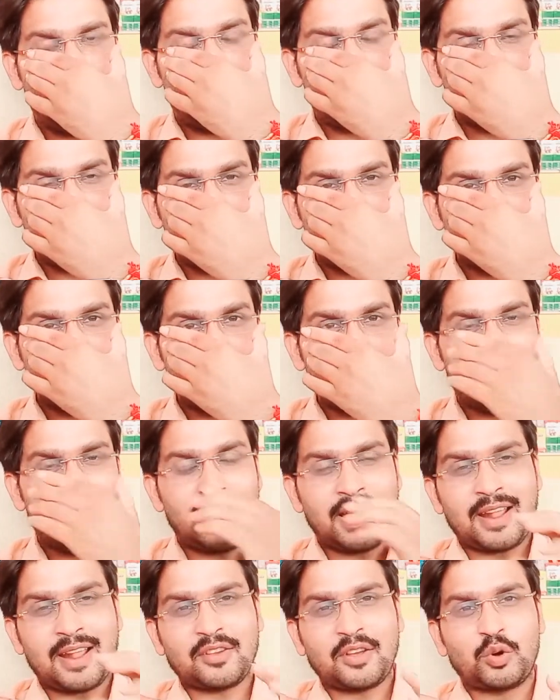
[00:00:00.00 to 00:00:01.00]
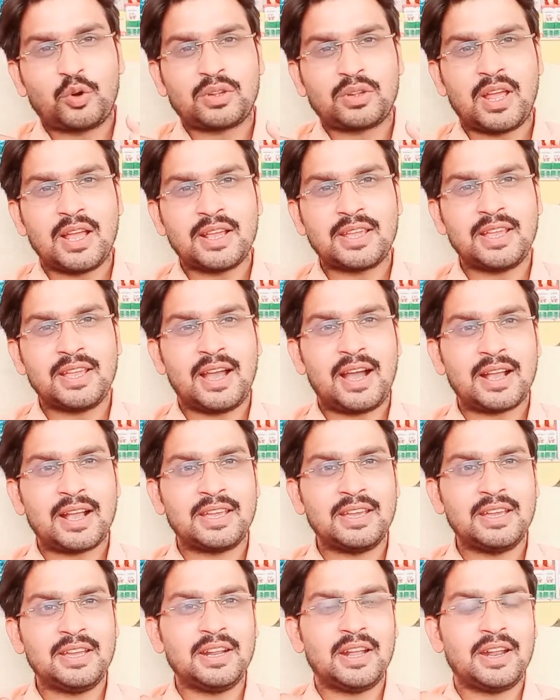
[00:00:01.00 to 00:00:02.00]
अब अगला सवाल उठता है कि
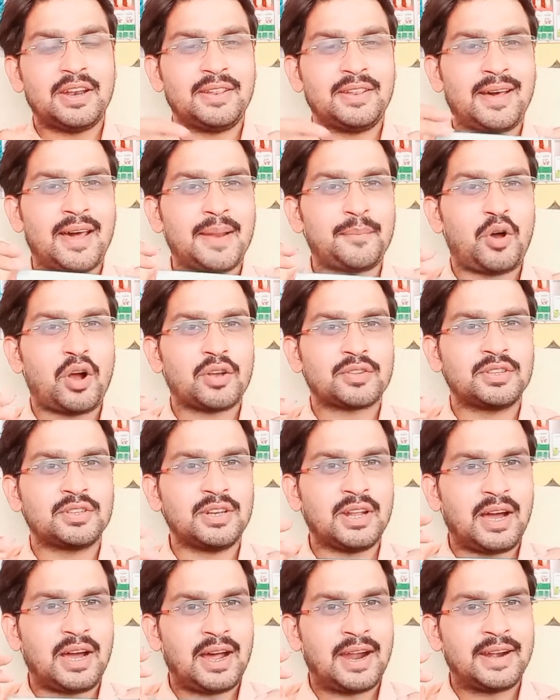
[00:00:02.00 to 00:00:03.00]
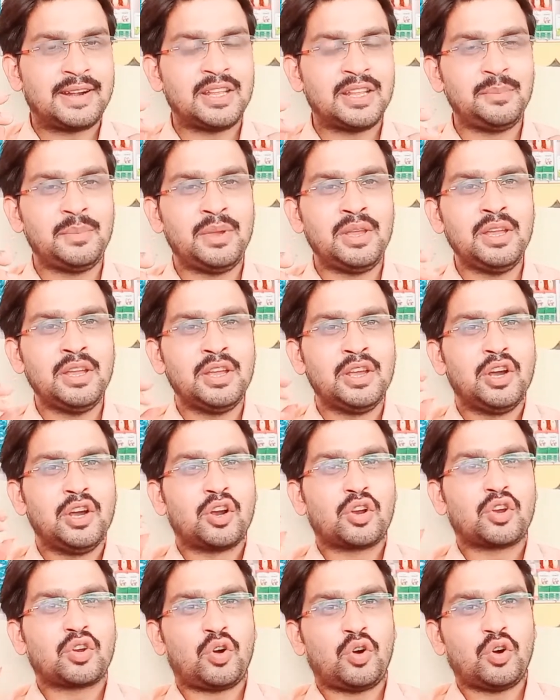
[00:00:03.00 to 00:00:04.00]
आखिर नार्मॉक्सिन आर में
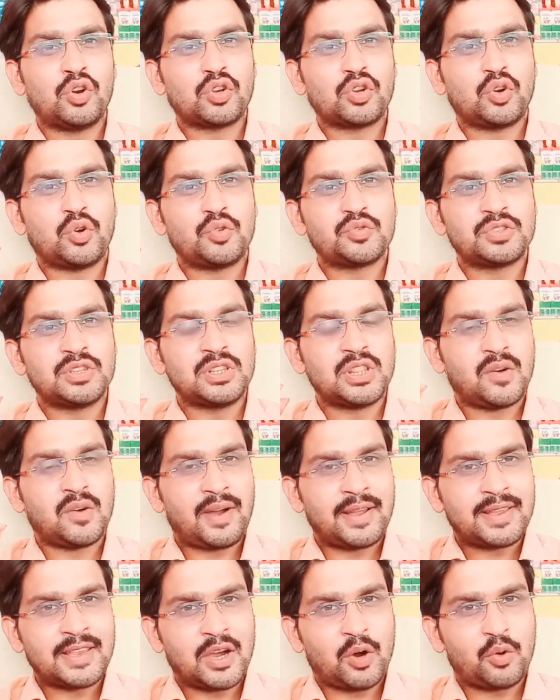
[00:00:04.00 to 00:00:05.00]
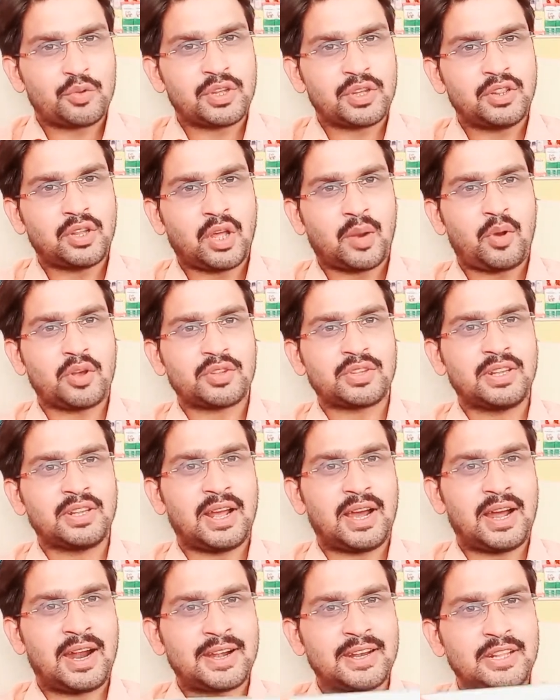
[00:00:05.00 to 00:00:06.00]
कौन कौन सी दवाइयाँ होती हैं नॉर्मोक्सिन
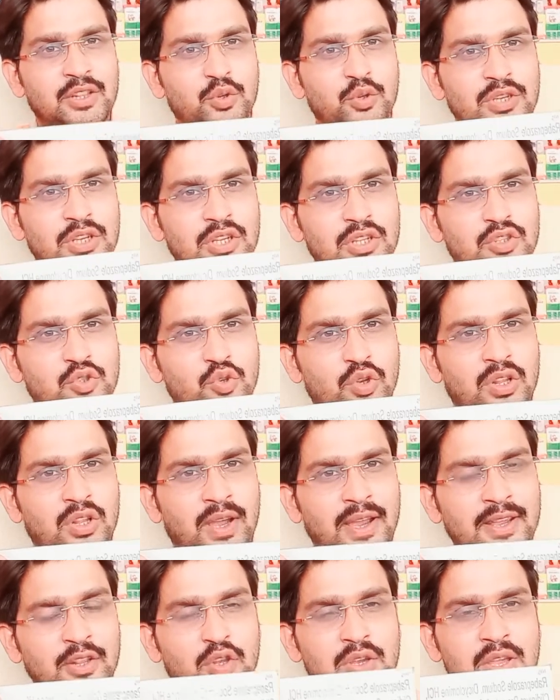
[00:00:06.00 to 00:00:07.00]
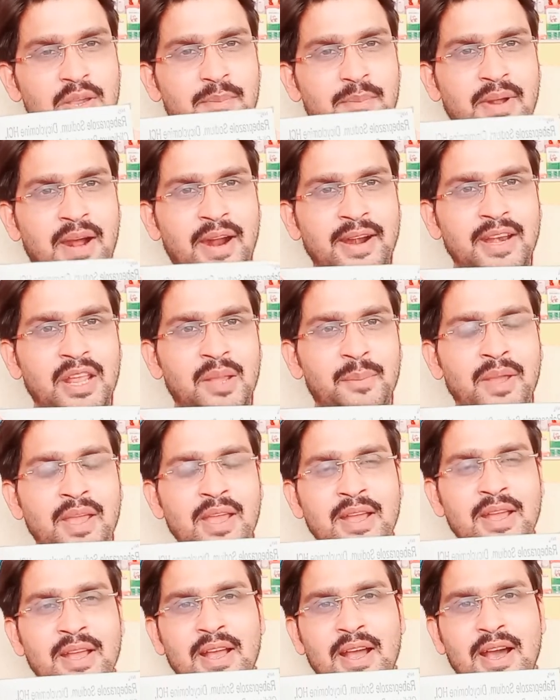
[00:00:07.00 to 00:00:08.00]
आर तो ये जो है तो एक ब्रांड नेम
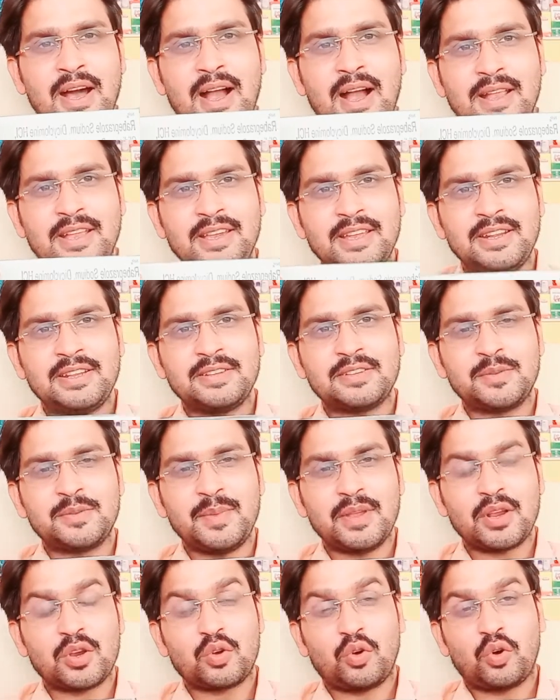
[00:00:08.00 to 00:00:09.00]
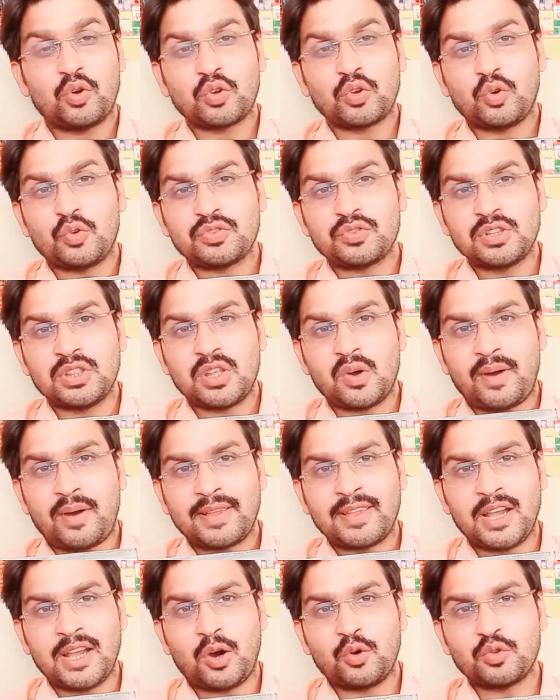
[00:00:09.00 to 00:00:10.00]
है आखिर इसमें कौन कौन सी
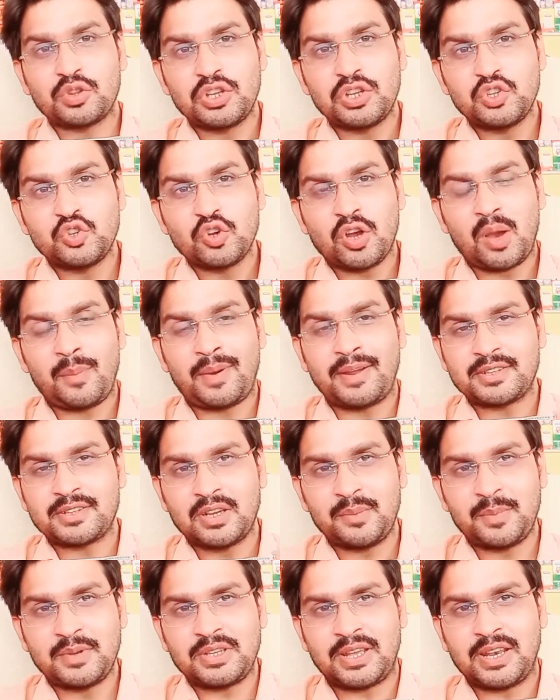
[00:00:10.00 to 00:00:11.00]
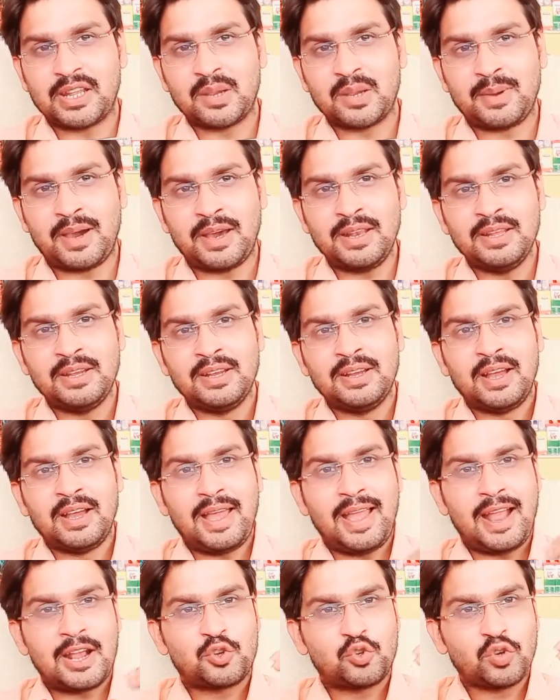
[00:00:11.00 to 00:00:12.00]
दवाइयाँ होती हैं जो हमारे शरीर में जाने के बाद
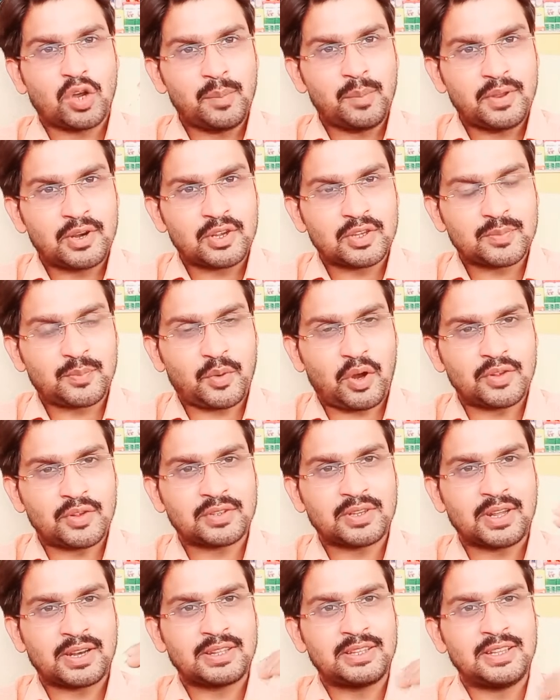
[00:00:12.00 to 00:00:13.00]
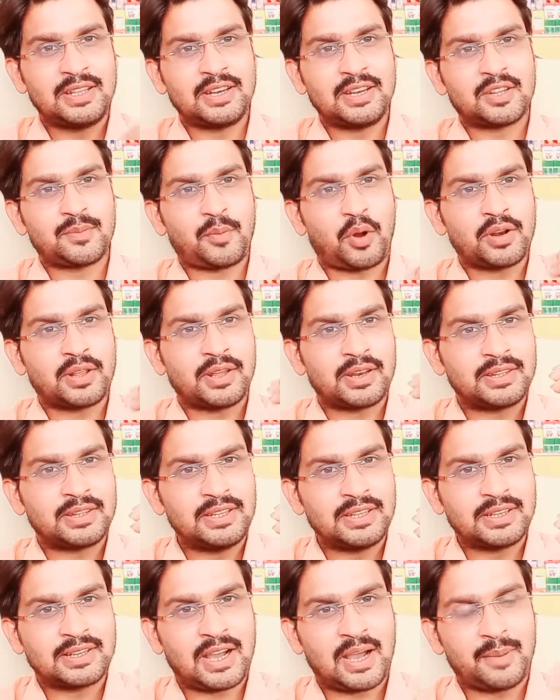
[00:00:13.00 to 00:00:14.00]
एक्चुअल में रिस्पॉन्स करती हैं रिस्पॉन्ड
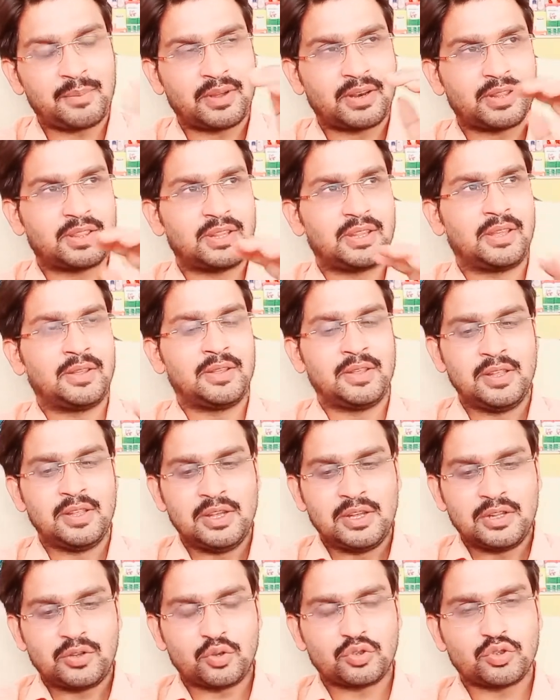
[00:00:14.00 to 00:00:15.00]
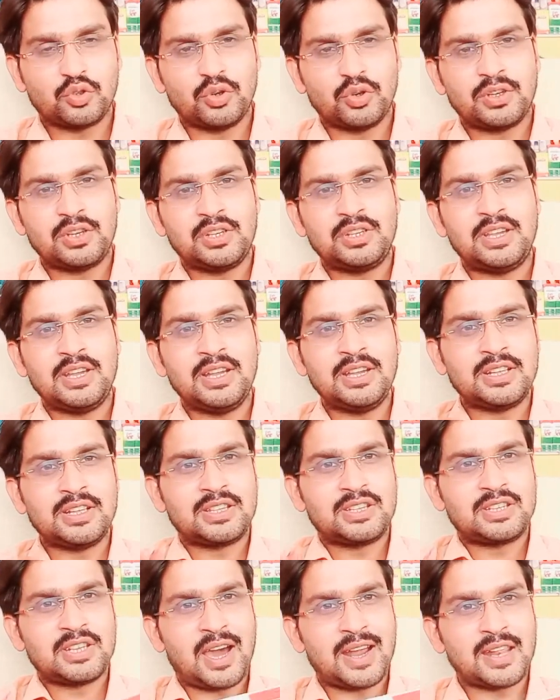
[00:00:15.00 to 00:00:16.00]
करती हैं काम करती हैं दोस्तों ये
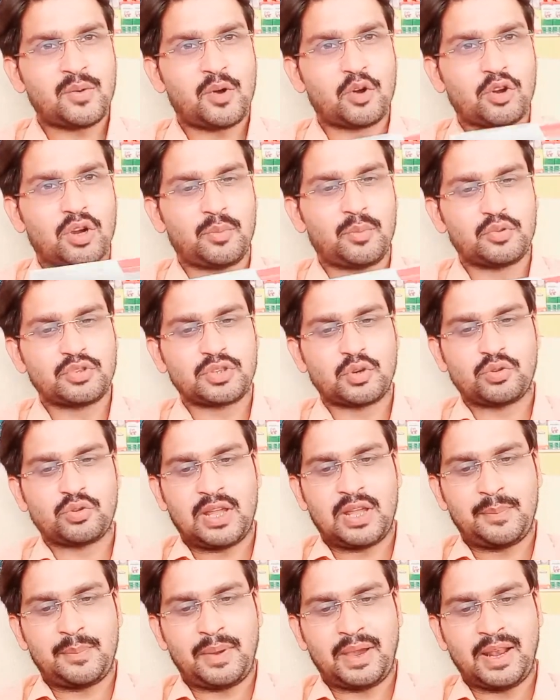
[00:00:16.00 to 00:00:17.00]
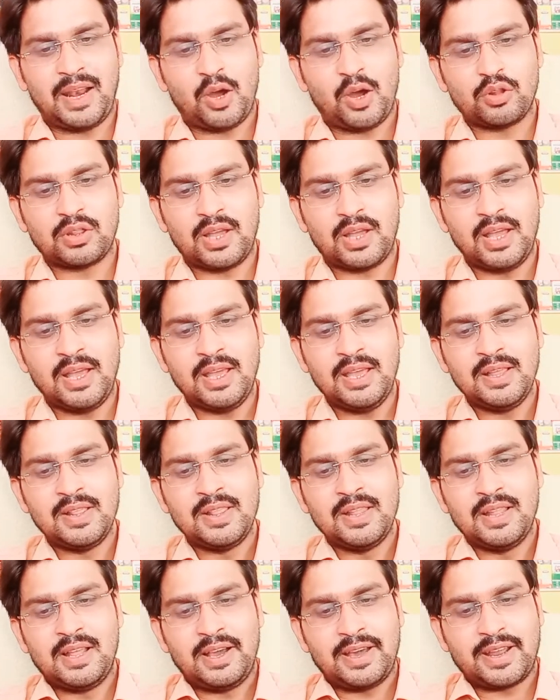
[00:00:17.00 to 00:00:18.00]
चार दवाओं का पोषण होता है पहला होता है
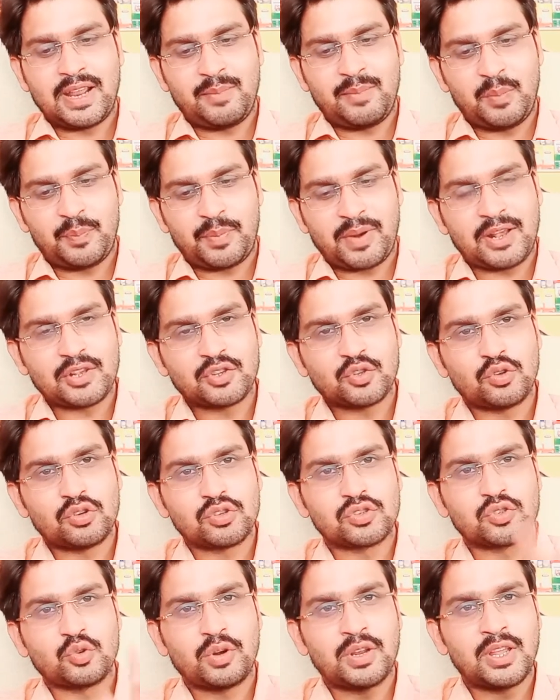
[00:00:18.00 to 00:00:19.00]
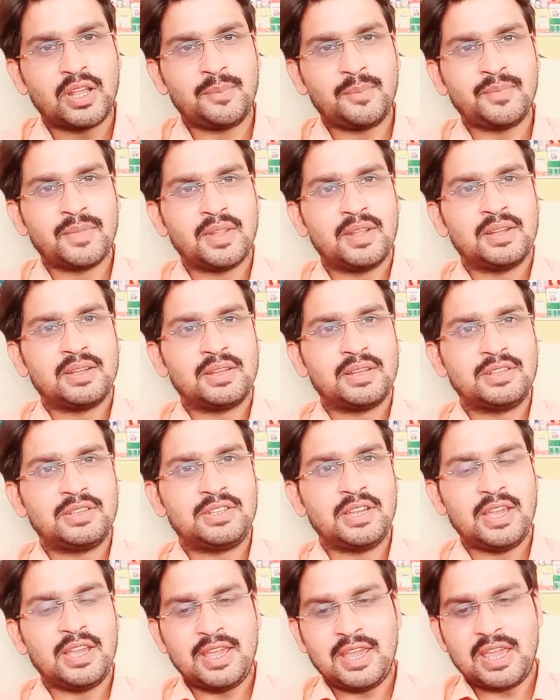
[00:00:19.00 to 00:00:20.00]
रेबिप्राजोल सोडियम
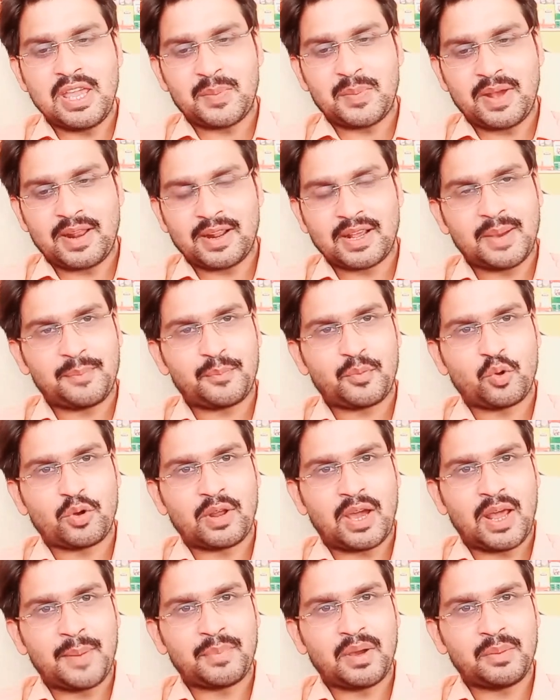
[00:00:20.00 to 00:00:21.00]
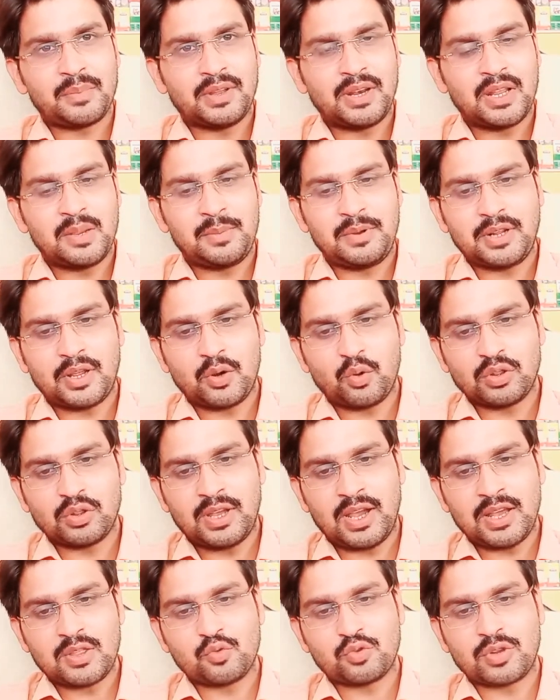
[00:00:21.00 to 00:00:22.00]
ये एक प्रकार का प्रोटान पंप इनिबिटर
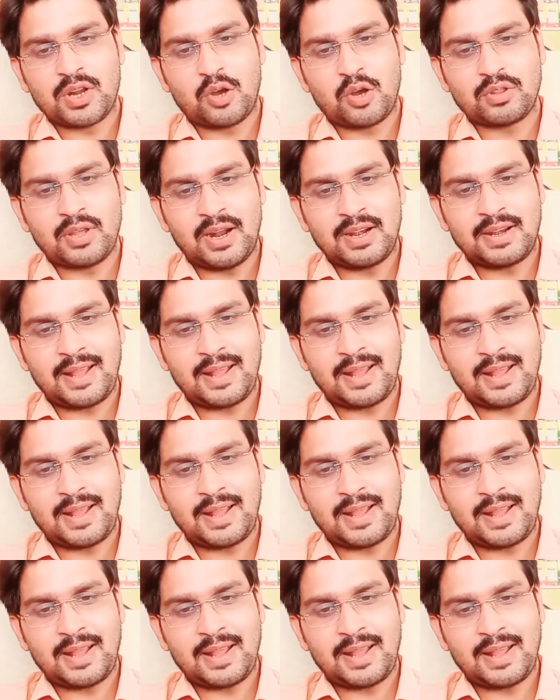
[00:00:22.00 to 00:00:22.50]
होता है दूसरा होता है